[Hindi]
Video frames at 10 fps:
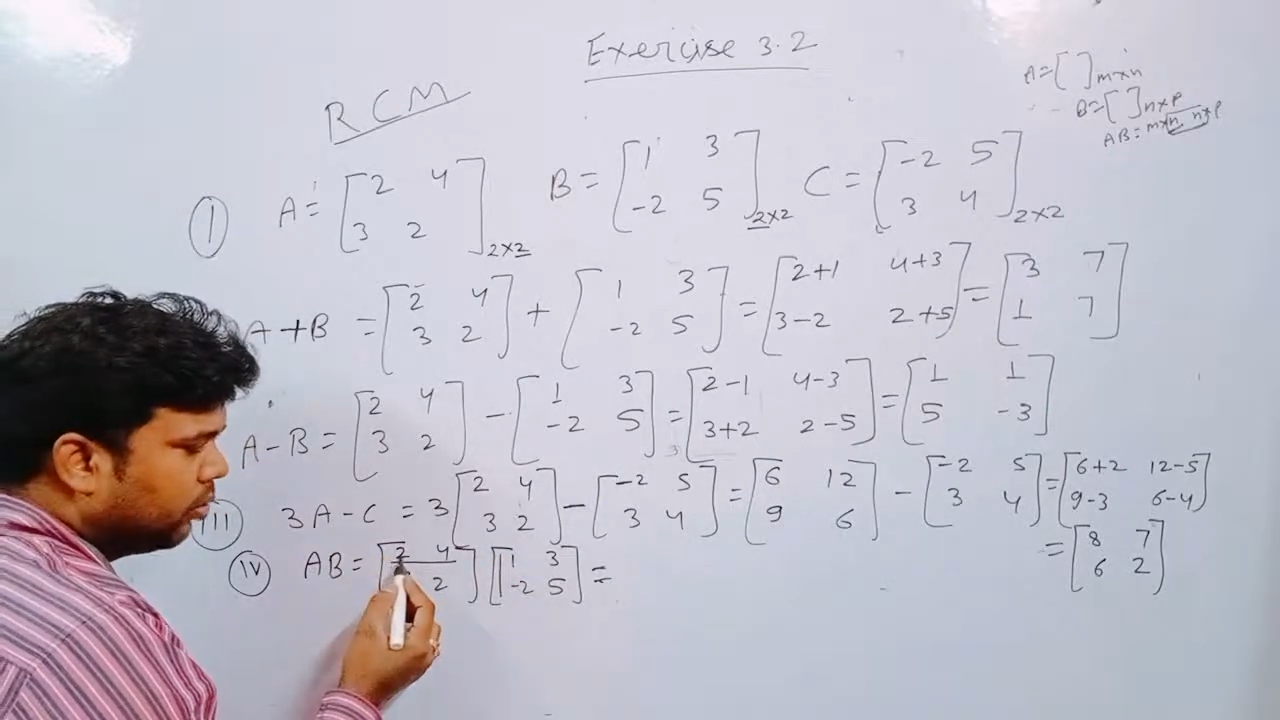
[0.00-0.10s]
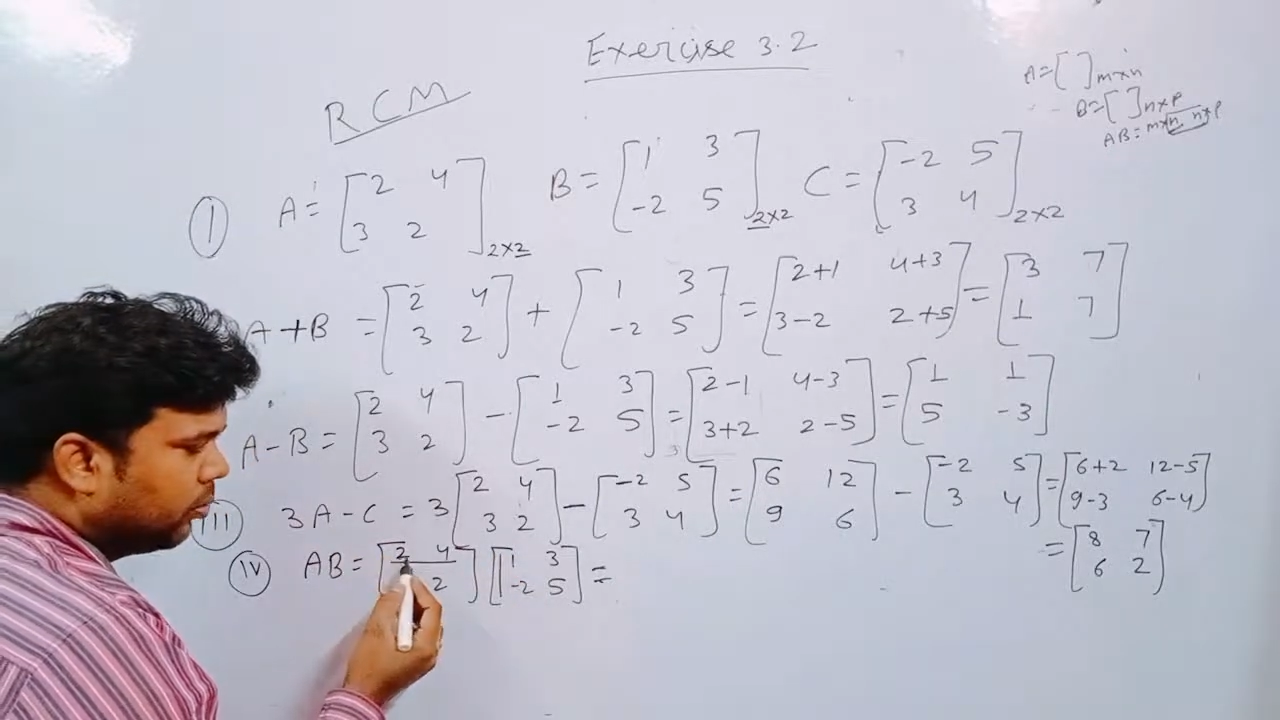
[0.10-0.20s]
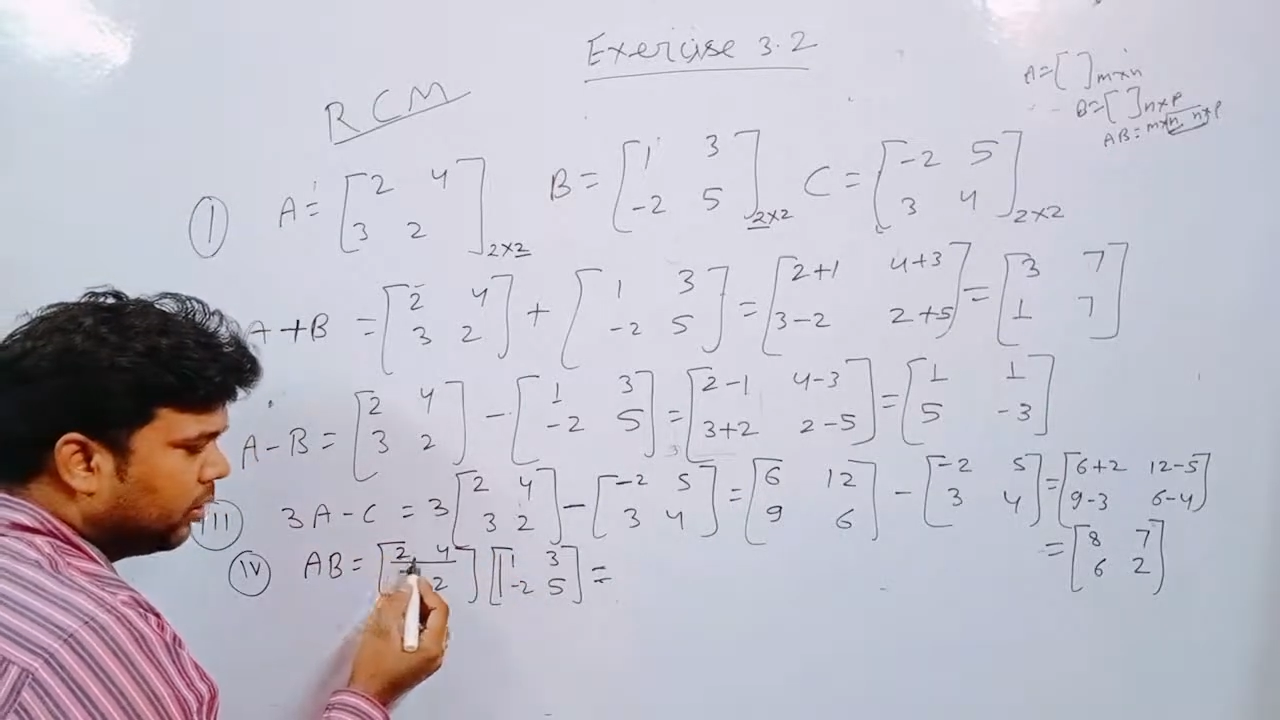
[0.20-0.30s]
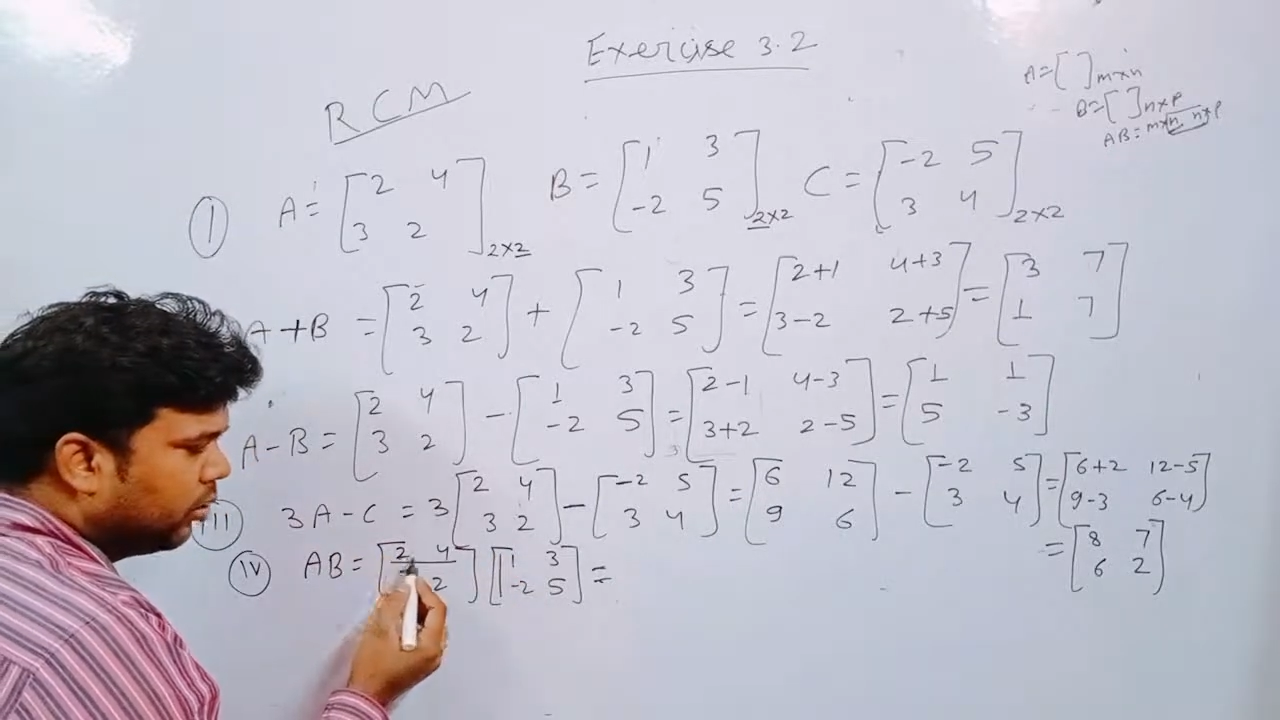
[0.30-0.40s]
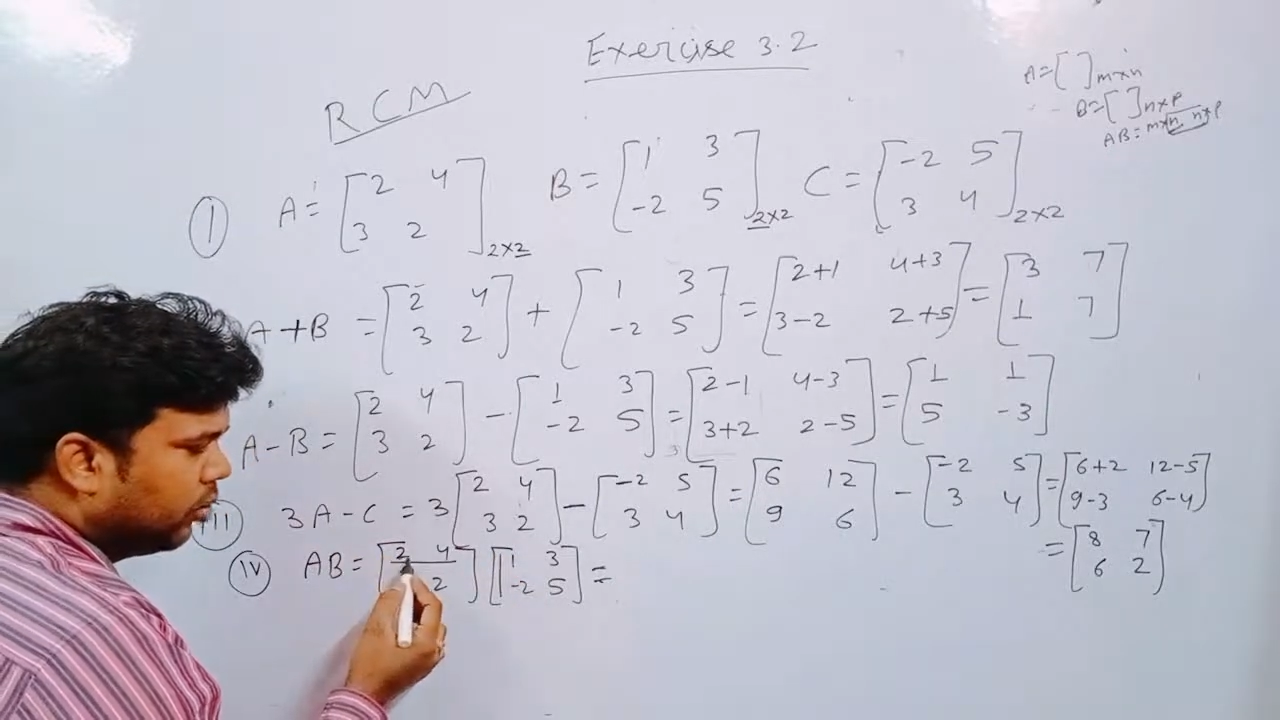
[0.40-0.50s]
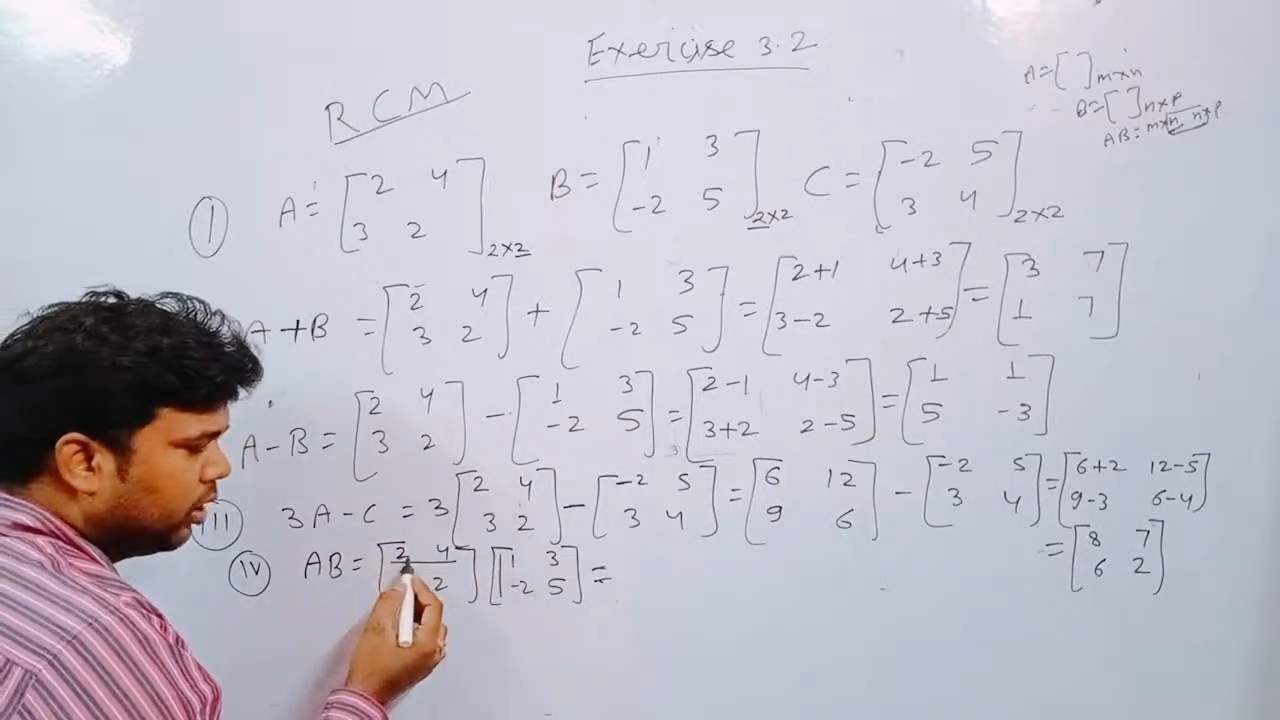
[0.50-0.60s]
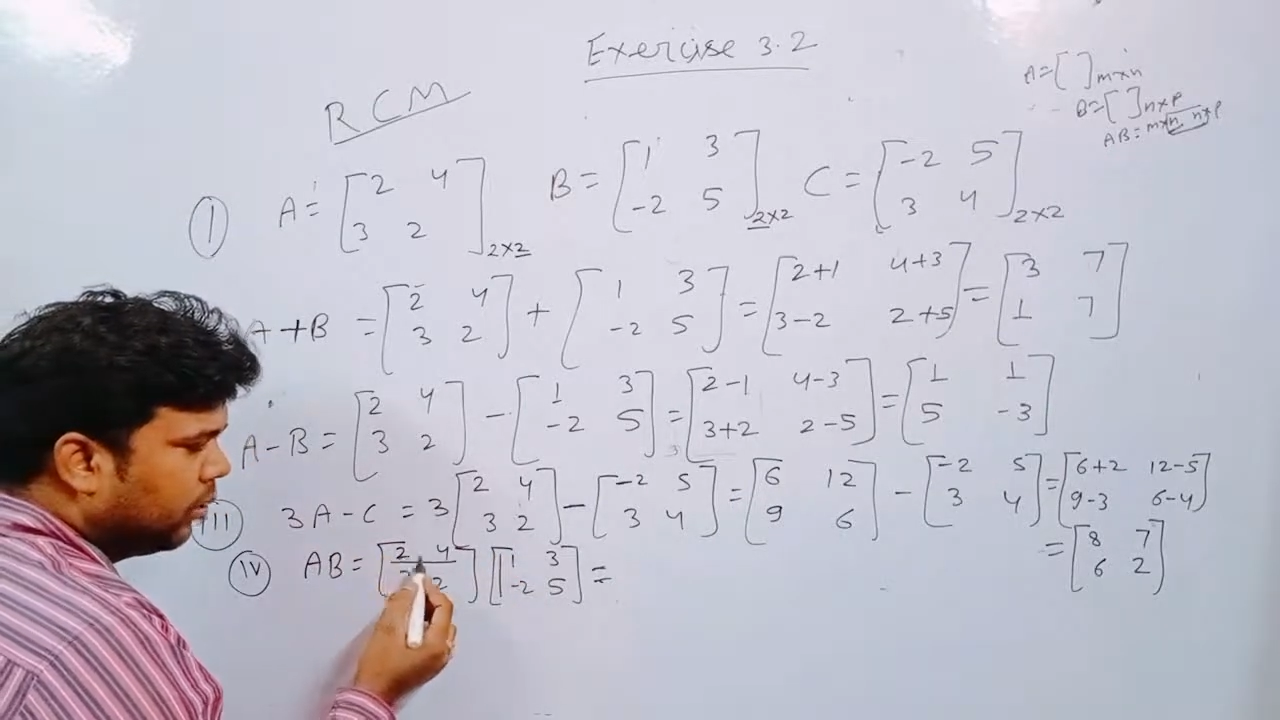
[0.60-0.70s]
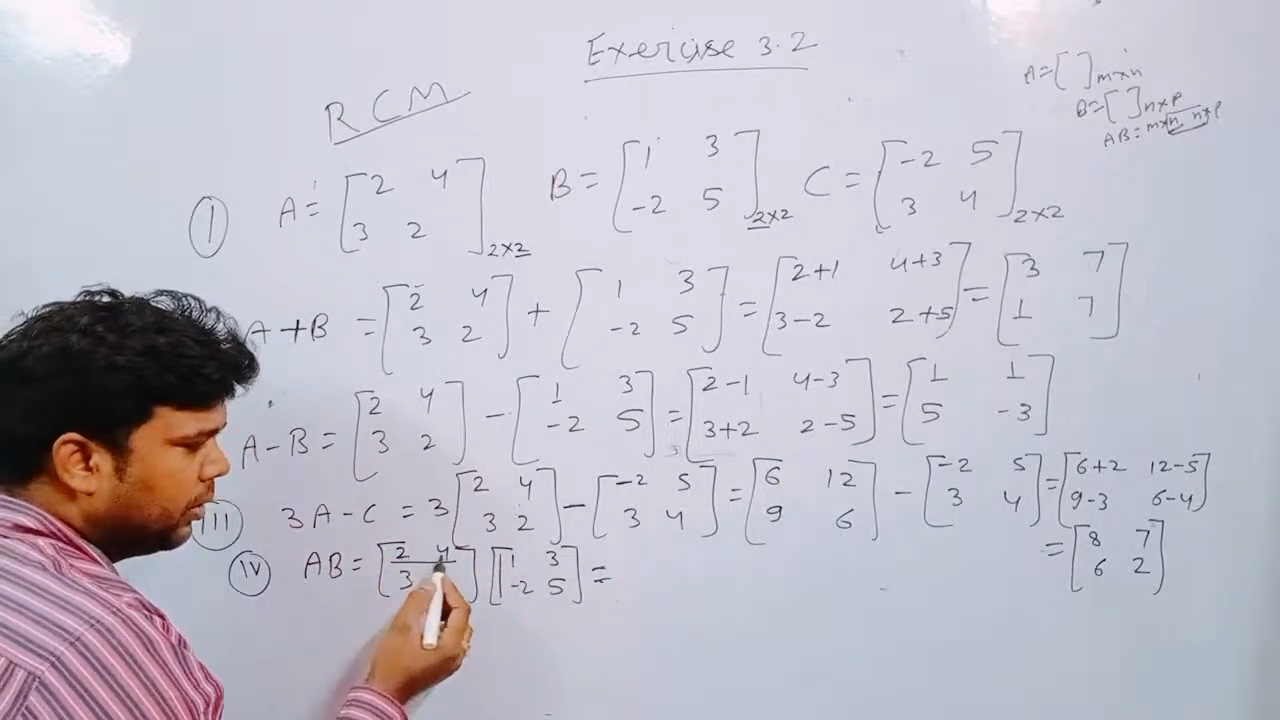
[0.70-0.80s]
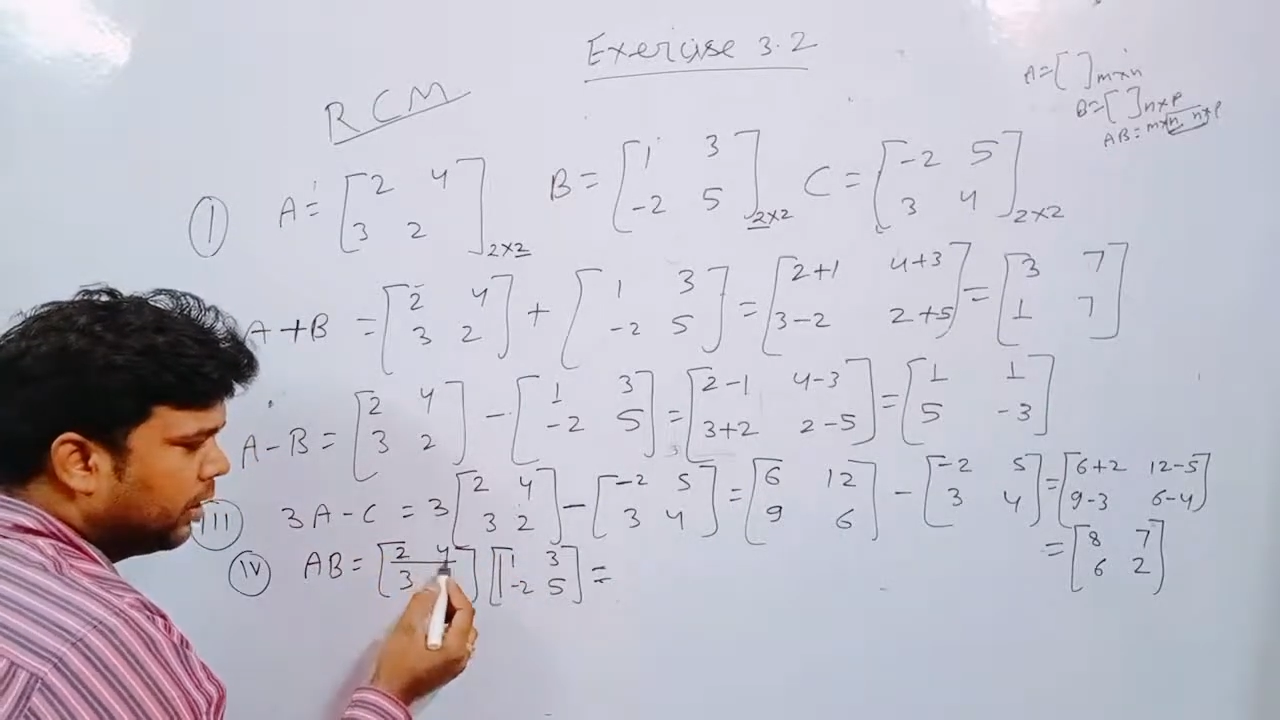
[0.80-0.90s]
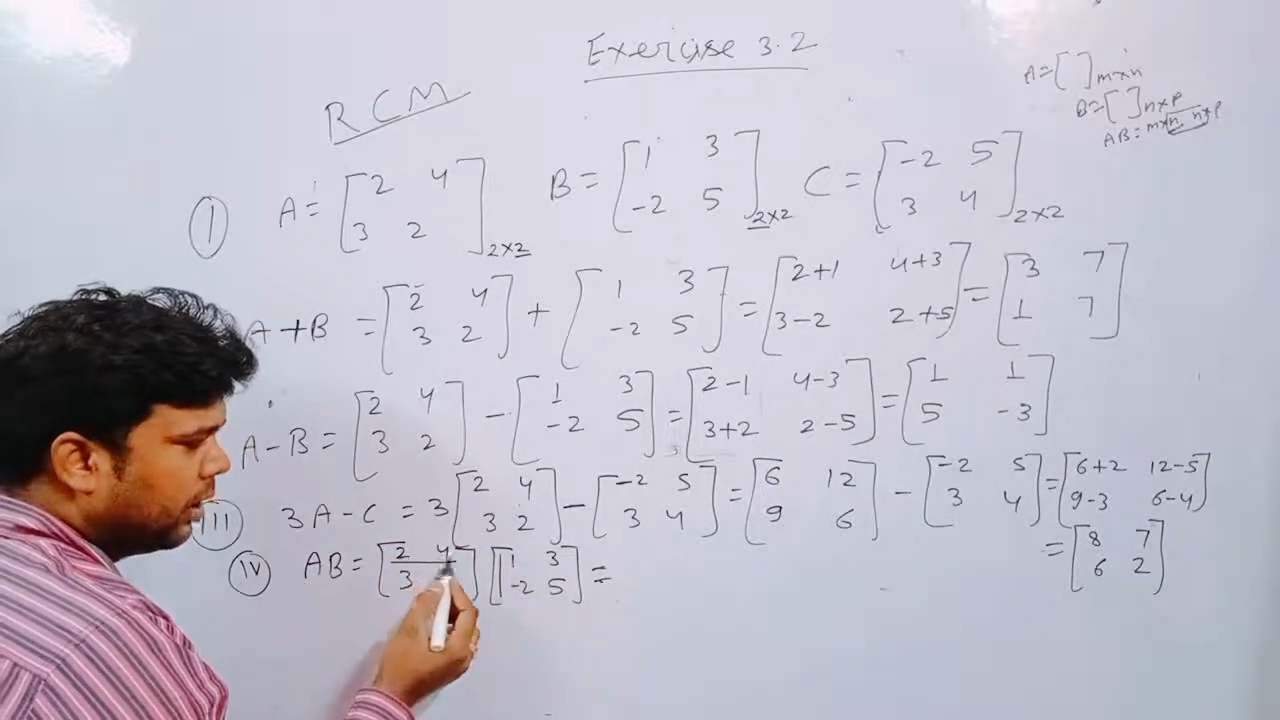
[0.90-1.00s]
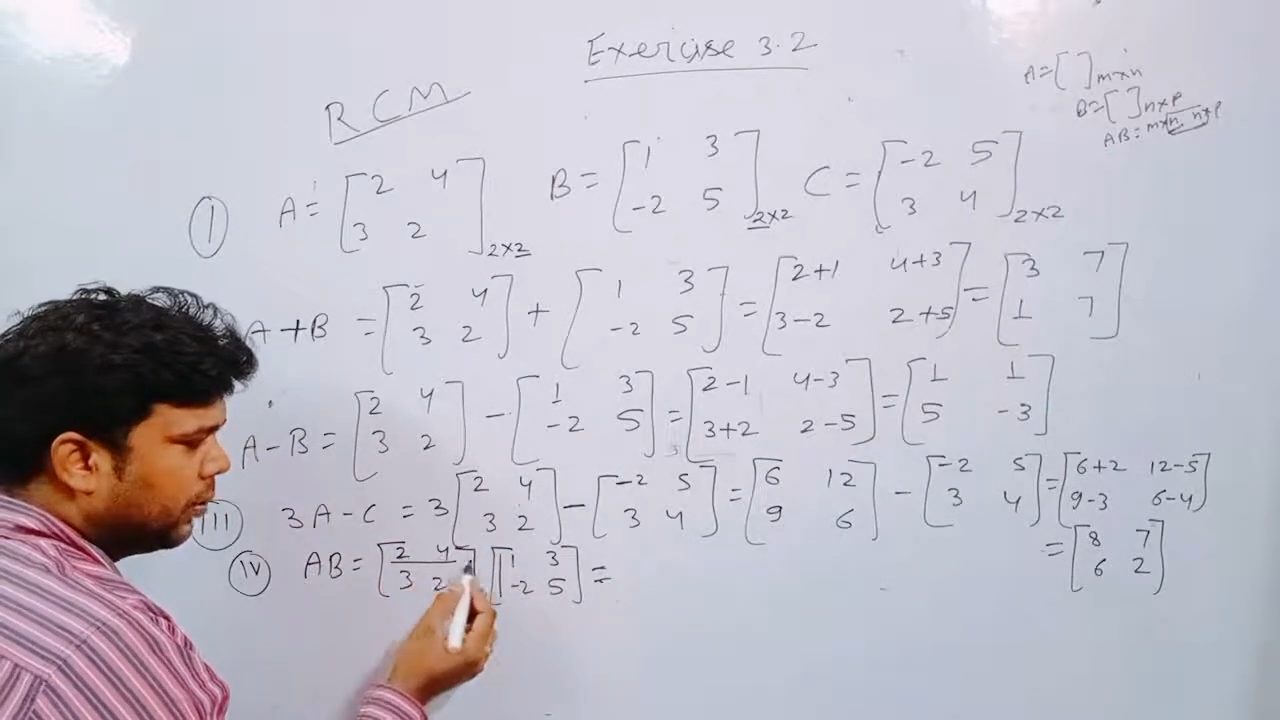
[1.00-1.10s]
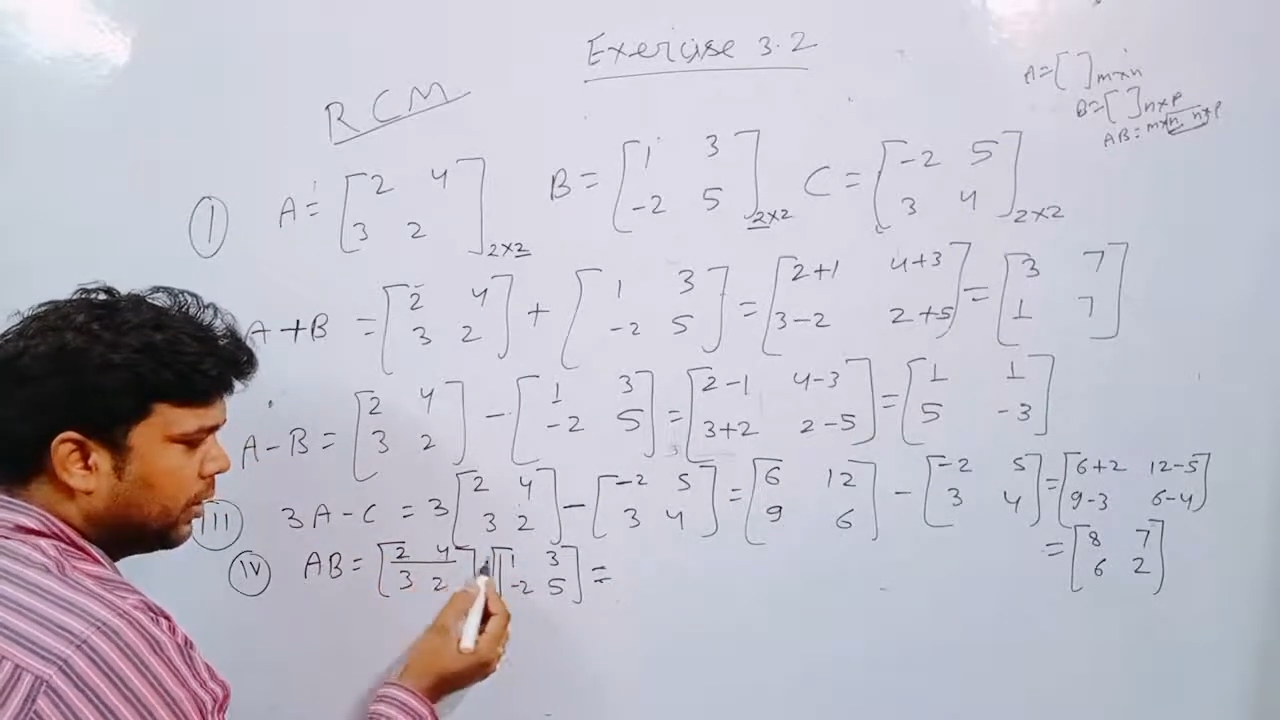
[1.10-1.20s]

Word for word: में दो एलिमेंट है